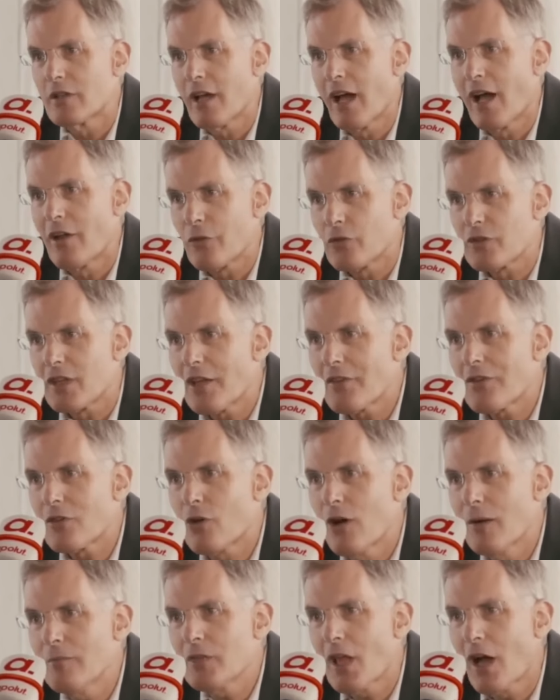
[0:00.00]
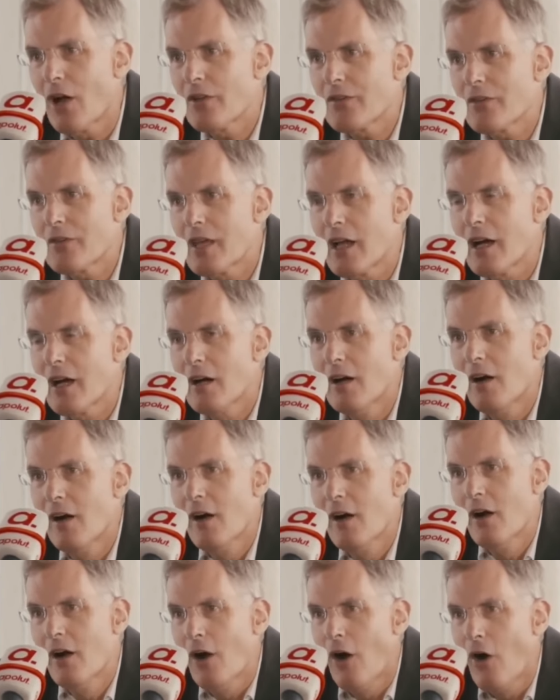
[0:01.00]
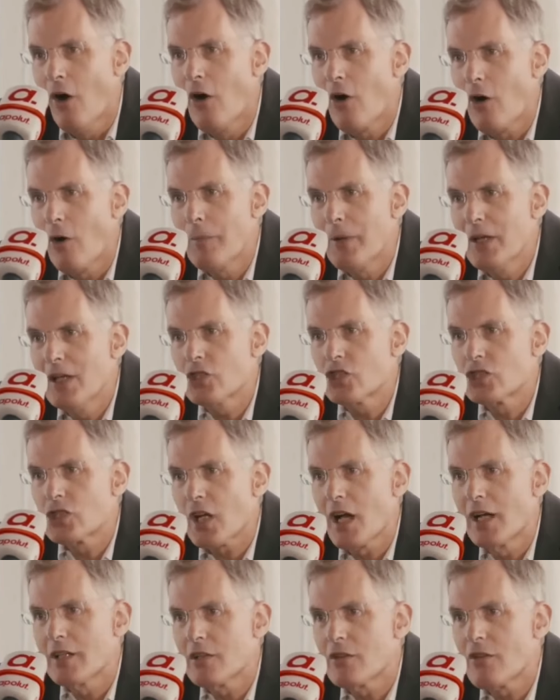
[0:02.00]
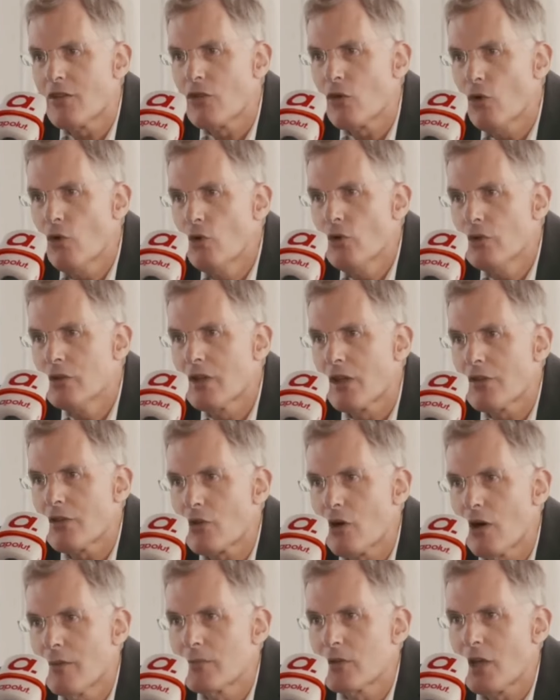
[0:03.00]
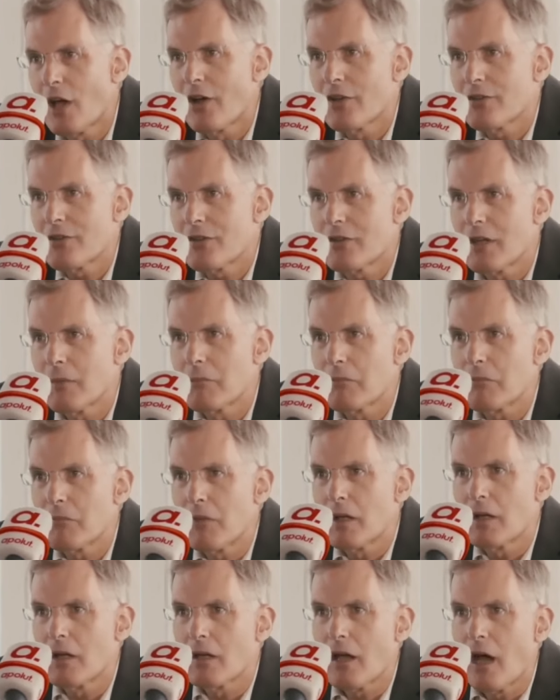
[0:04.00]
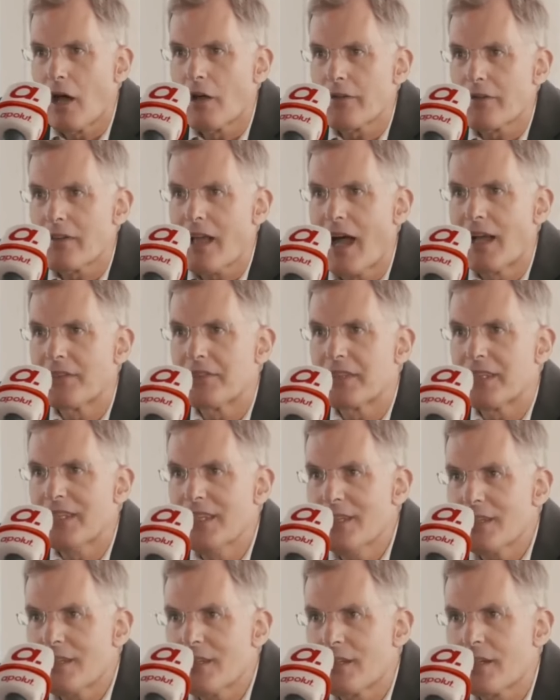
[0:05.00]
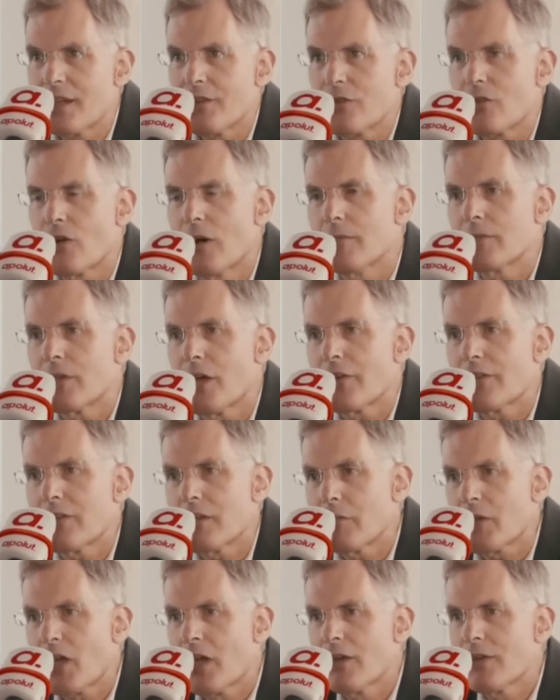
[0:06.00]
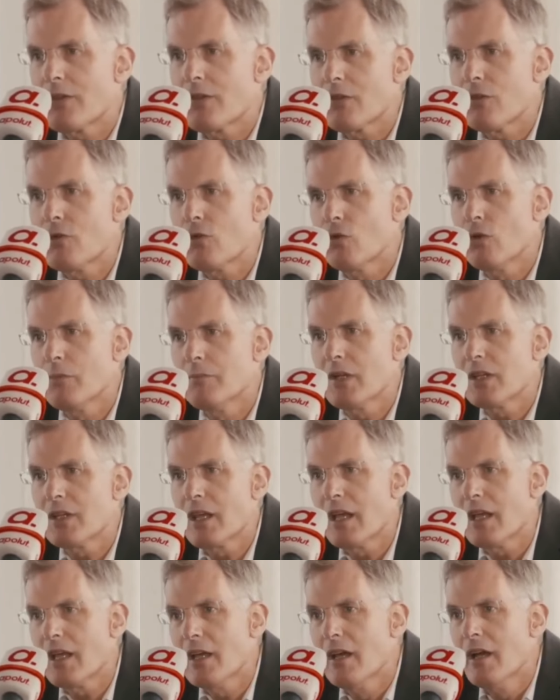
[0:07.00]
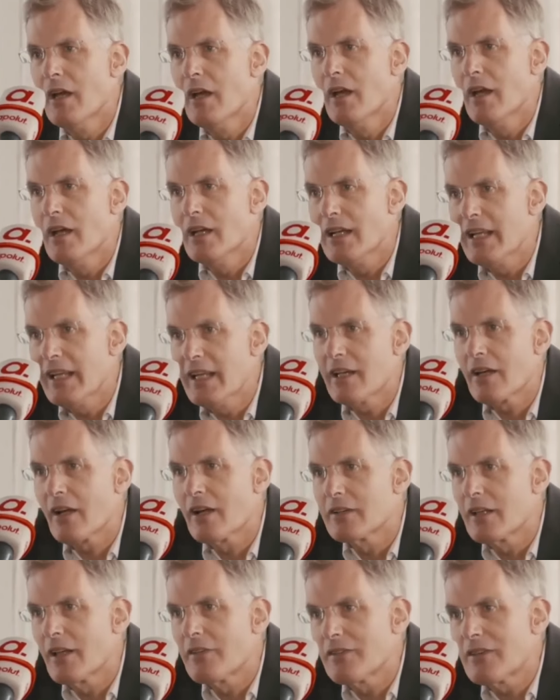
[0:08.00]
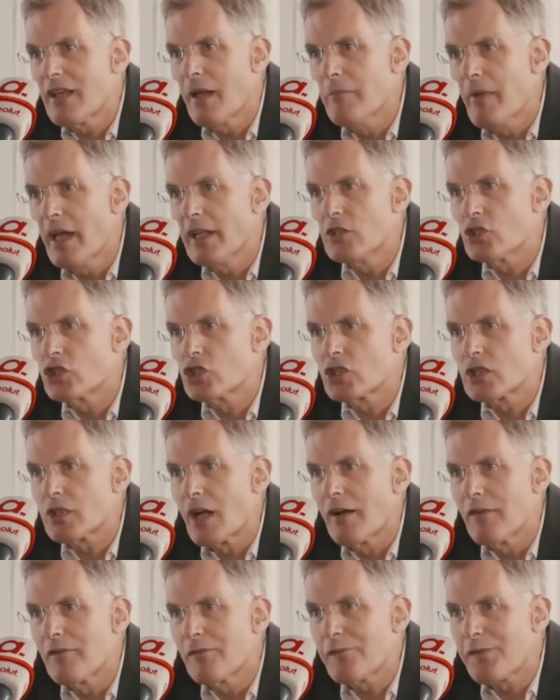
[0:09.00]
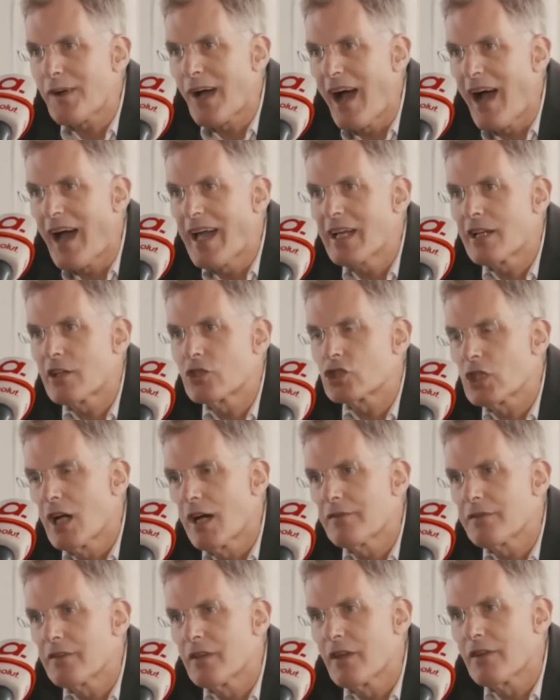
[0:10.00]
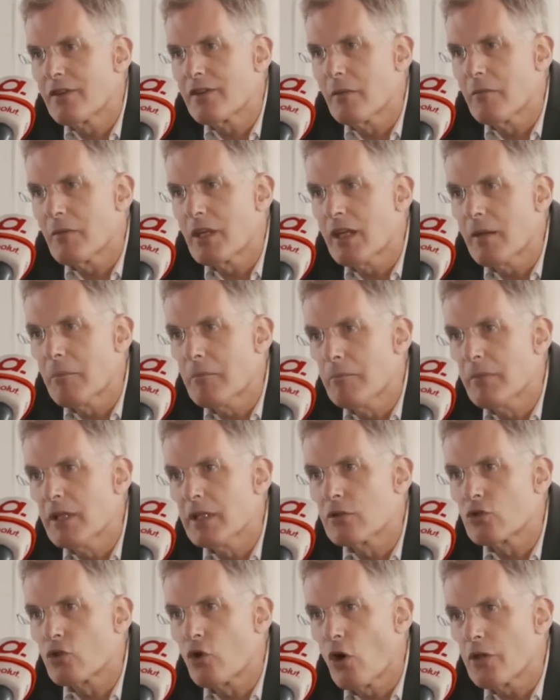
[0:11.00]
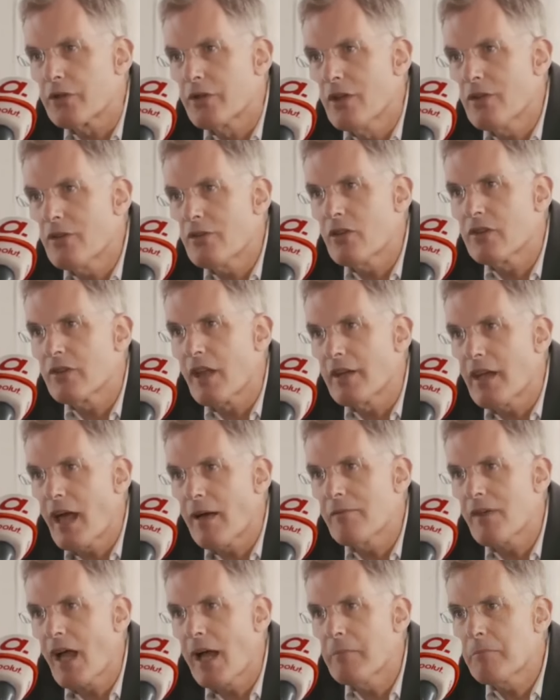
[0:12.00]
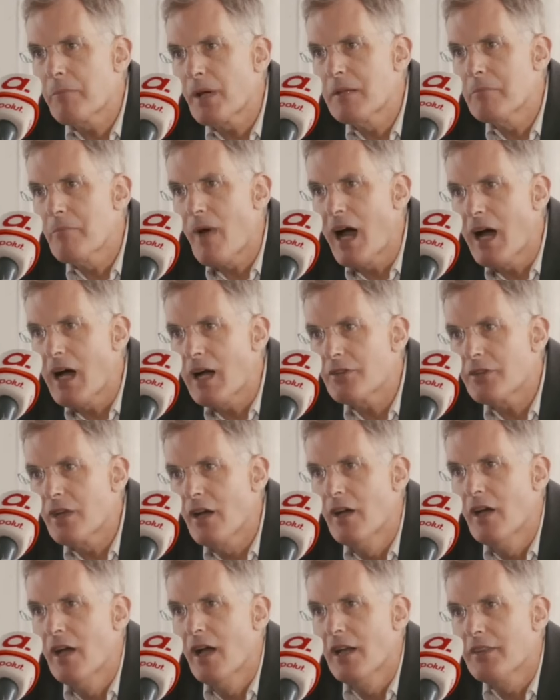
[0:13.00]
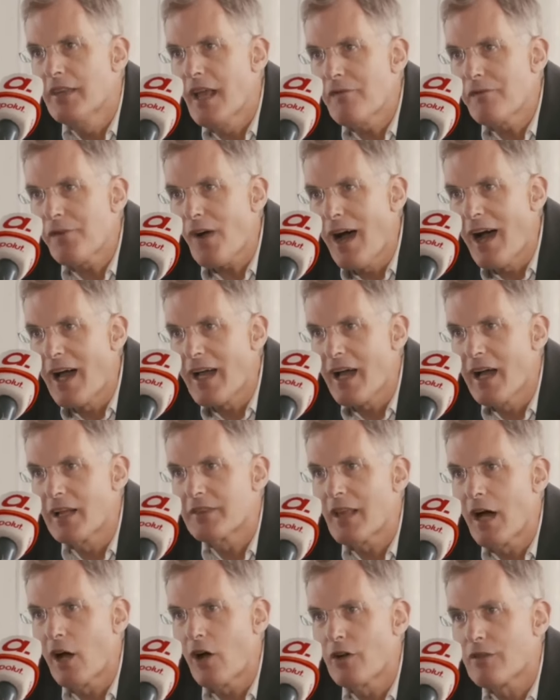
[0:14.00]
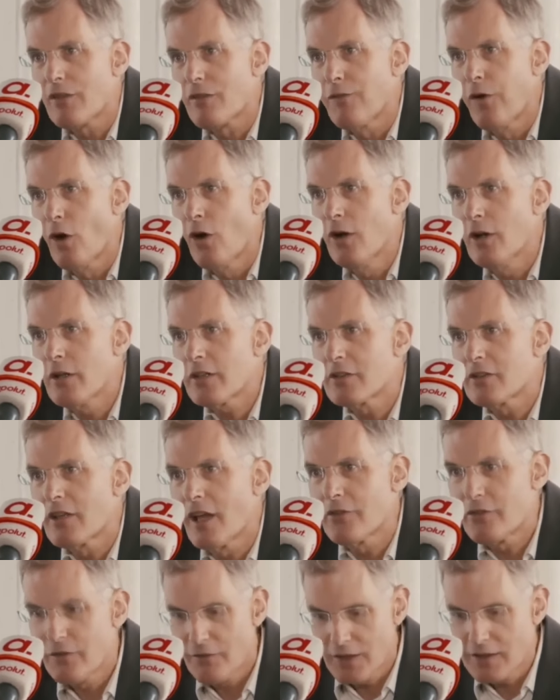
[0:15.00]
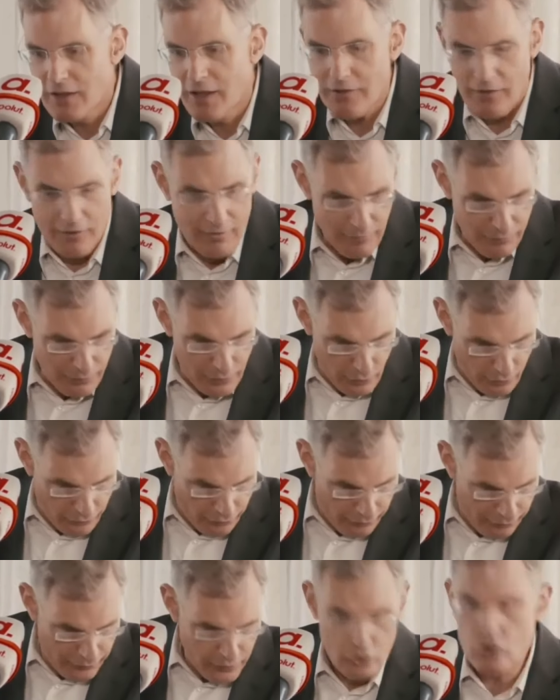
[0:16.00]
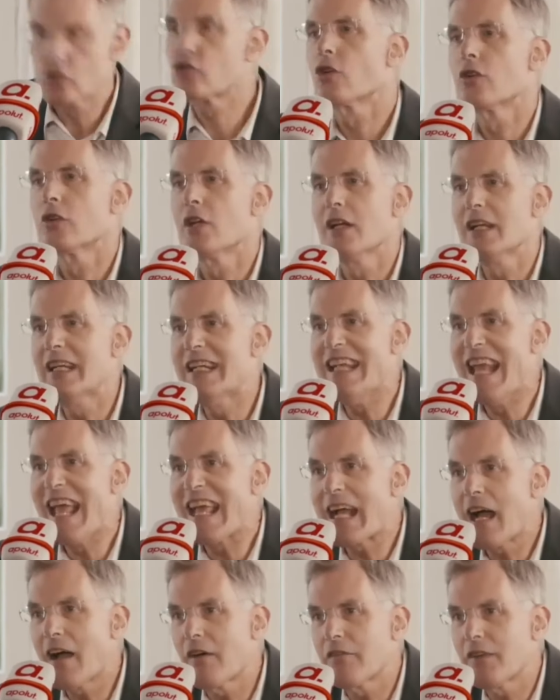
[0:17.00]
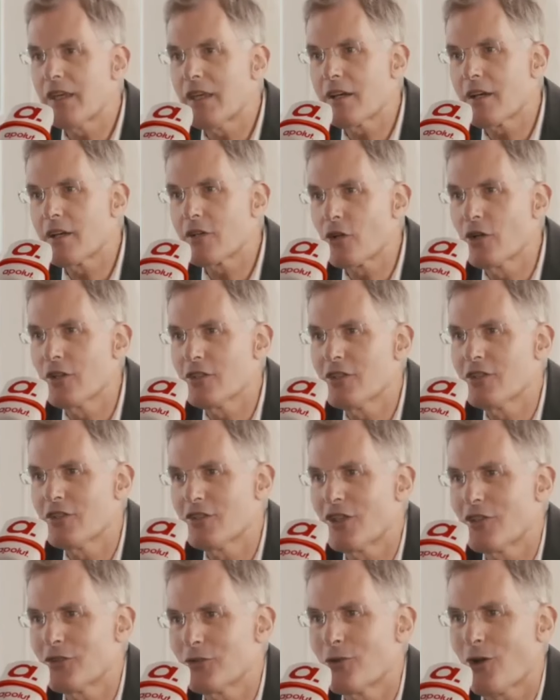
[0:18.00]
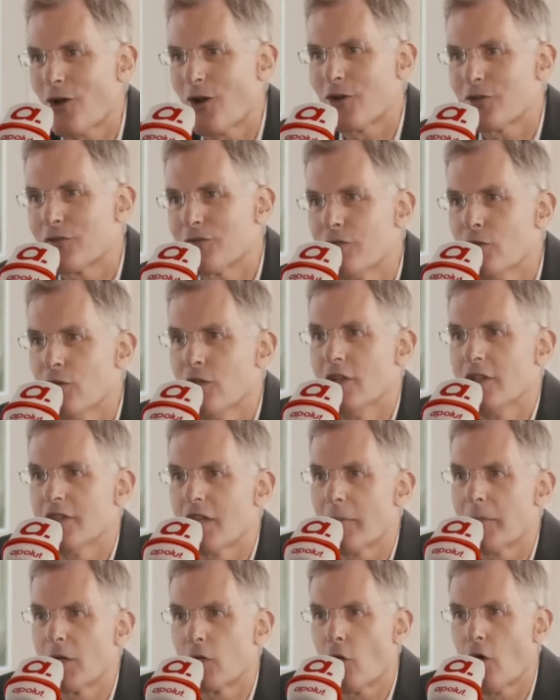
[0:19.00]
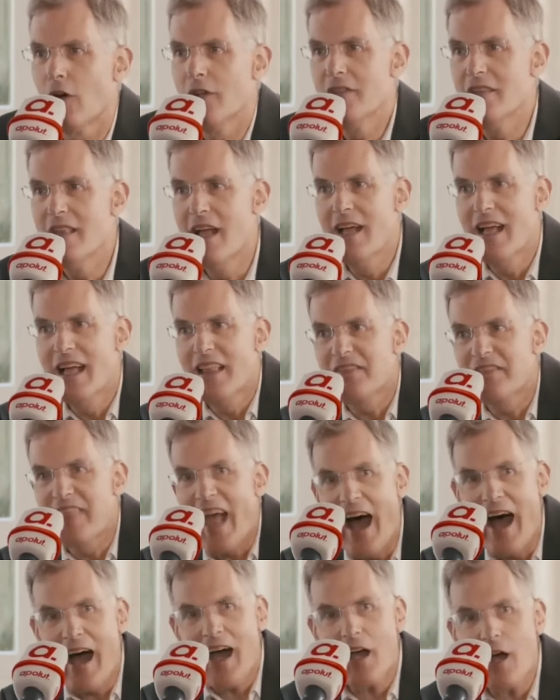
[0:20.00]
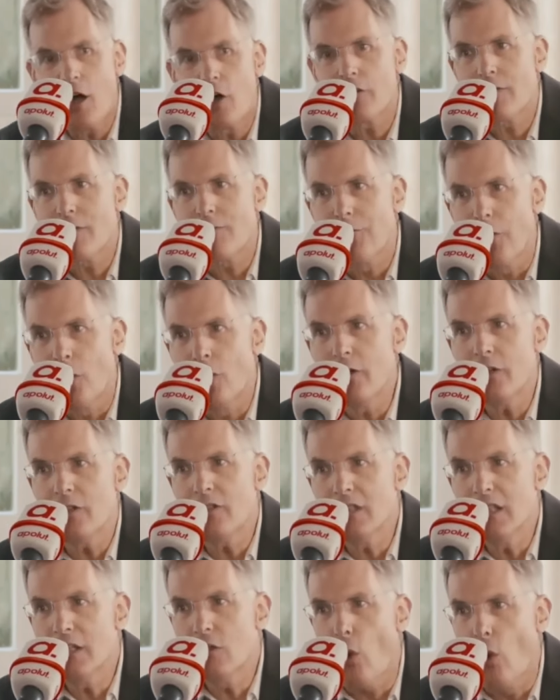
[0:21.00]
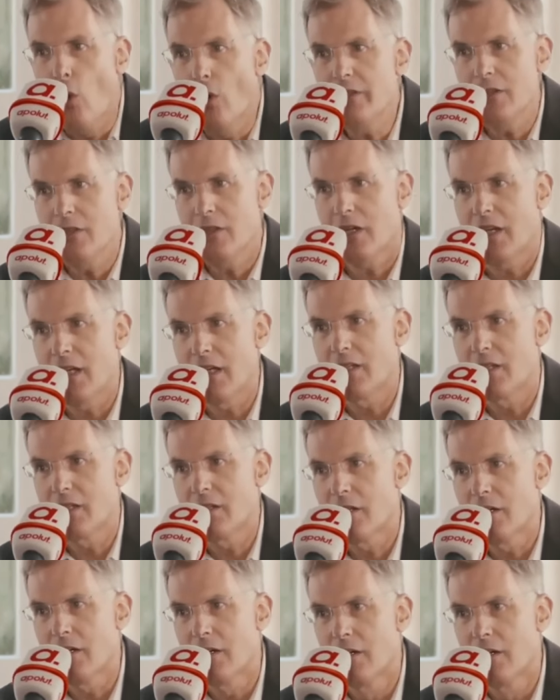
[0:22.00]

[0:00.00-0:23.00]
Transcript: Also das kommt aus der europäischen Tradition, das kommt aus, dem, aus der Antike, das kommt aus dem Christentum mit der Lehre, dass der Mensch frei geschaffen ist im Ebenbild Gottes. Und dann haben wir ein Primat der Freiheit. Daraus folgt, also wenn jetzt die Philosophiestunde länger wäre, könnte ich das noch ausführlicher begründen, daraus folgen die Grundrechte.